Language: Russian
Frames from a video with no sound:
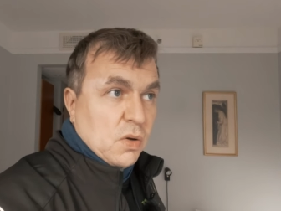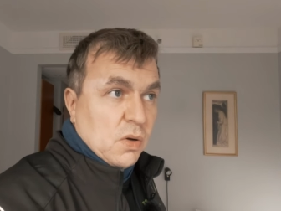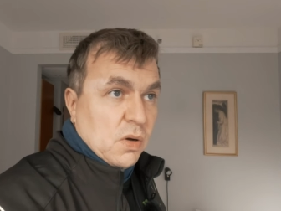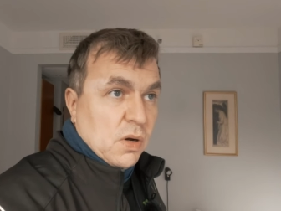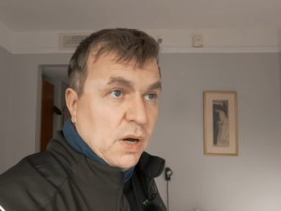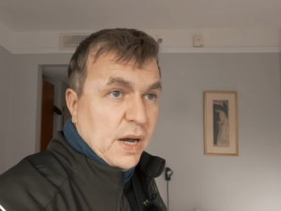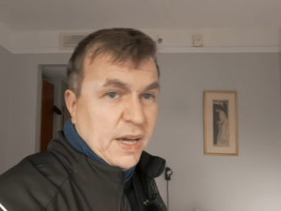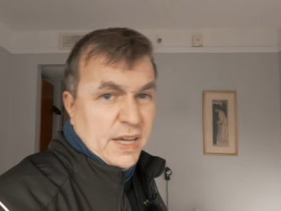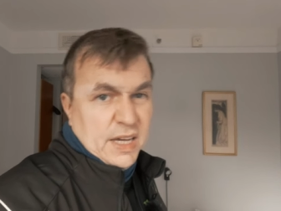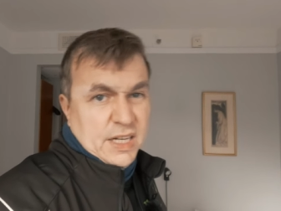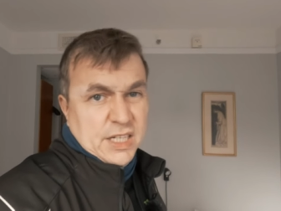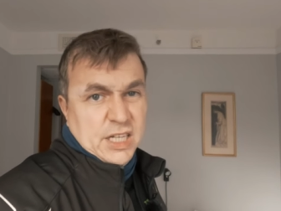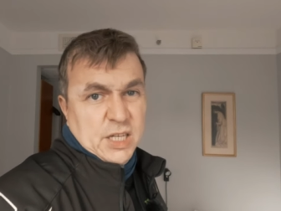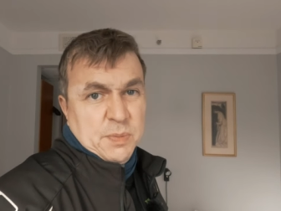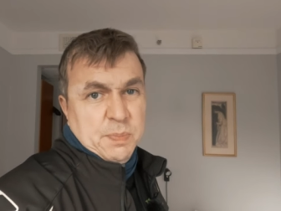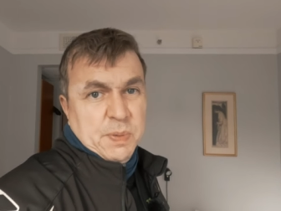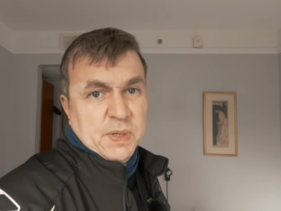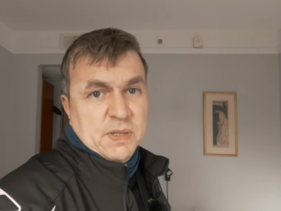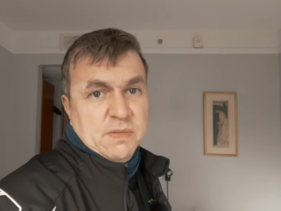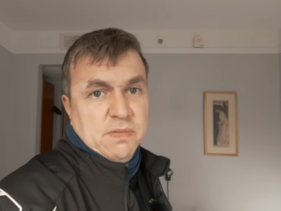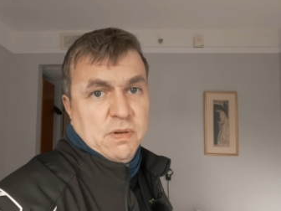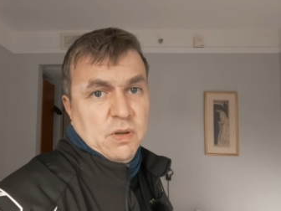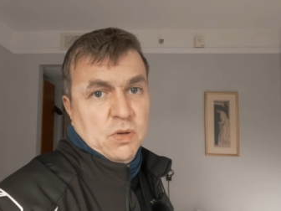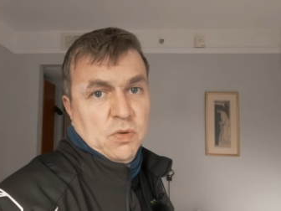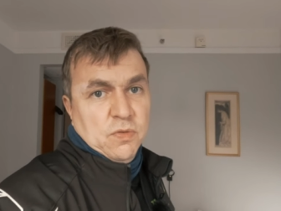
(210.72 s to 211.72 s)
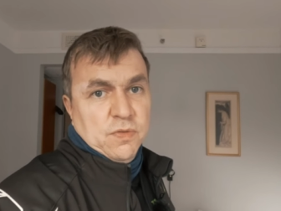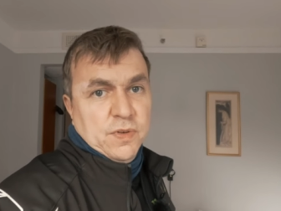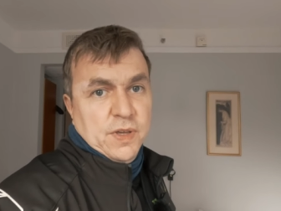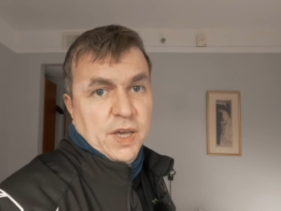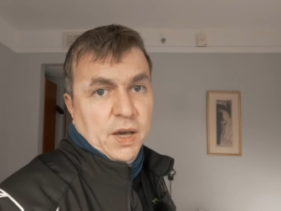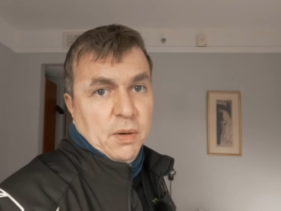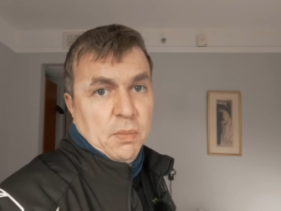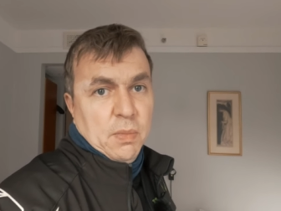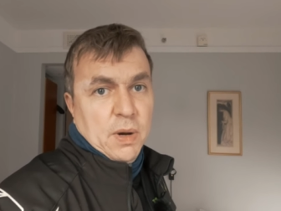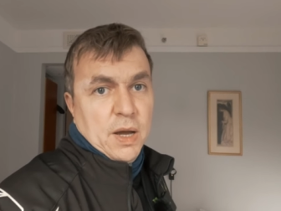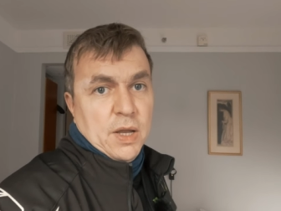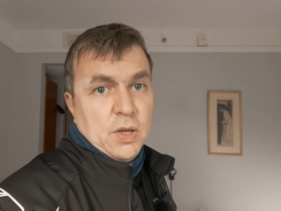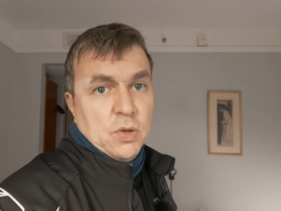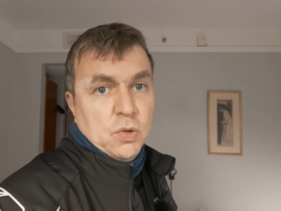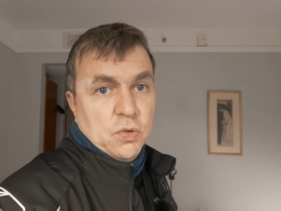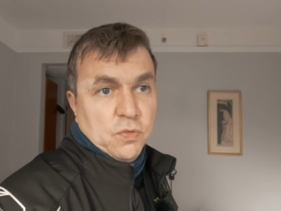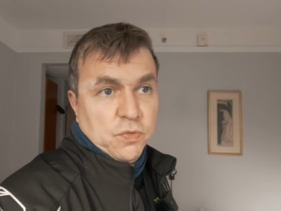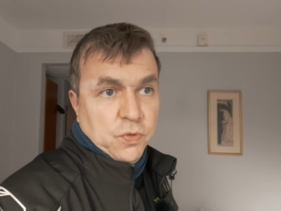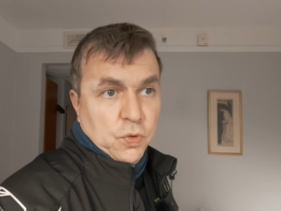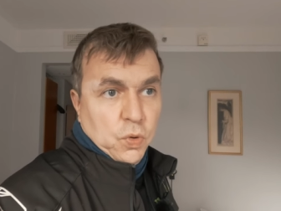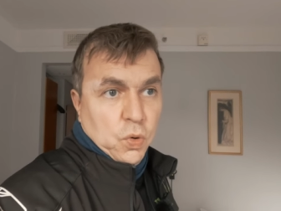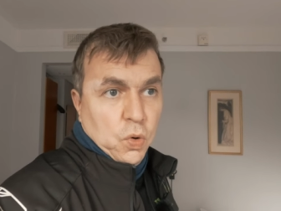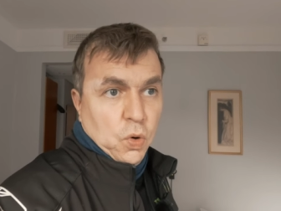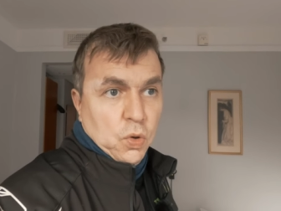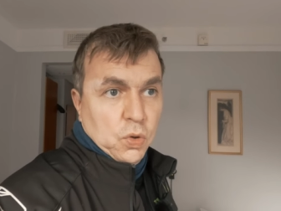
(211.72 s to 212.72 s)
А я сейчас позвоню в Германию, в
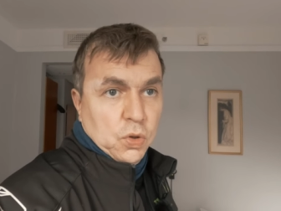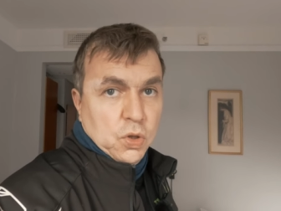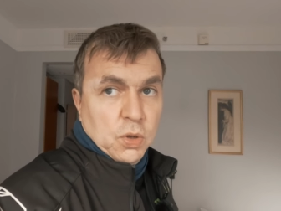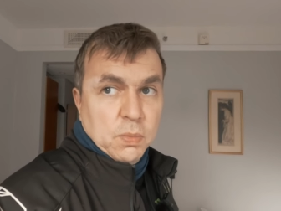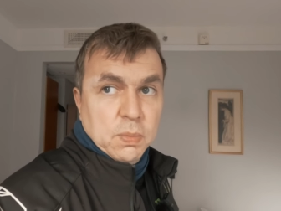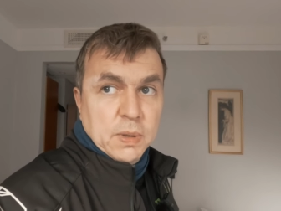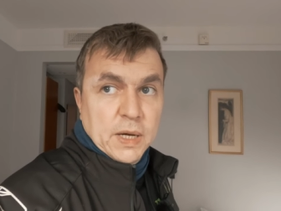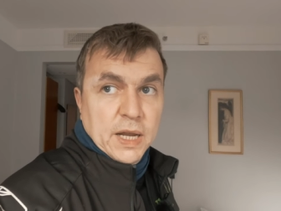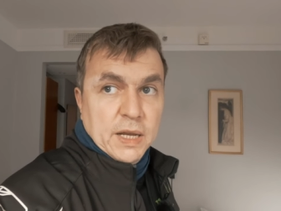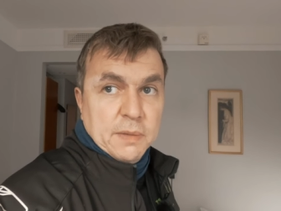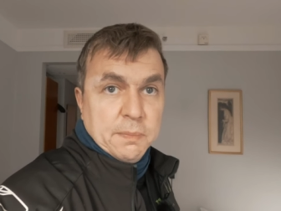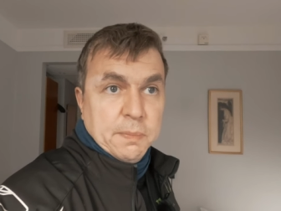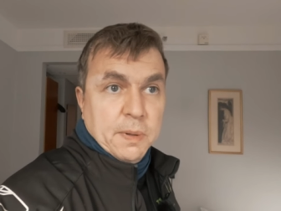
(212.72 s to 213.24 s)
Хонду, блядь,